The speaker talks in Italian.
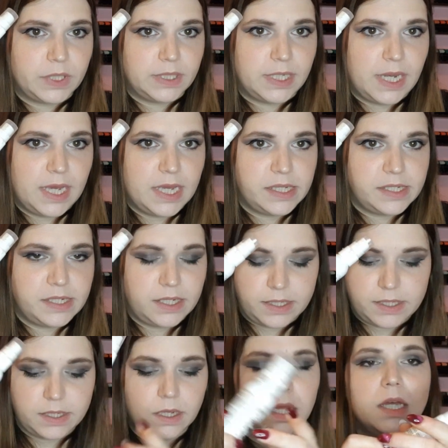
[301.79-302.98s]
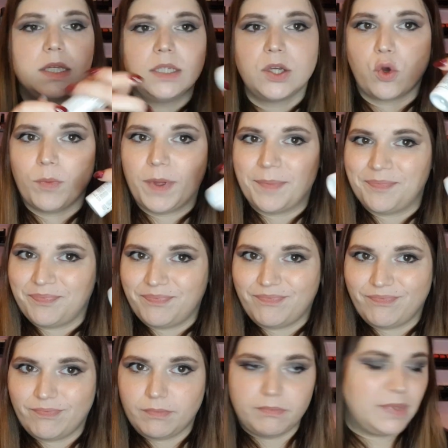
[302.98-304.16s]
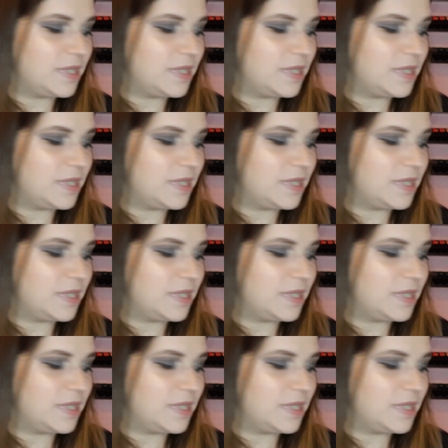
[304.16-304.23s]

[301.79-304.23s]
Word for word: della Essence siccome mi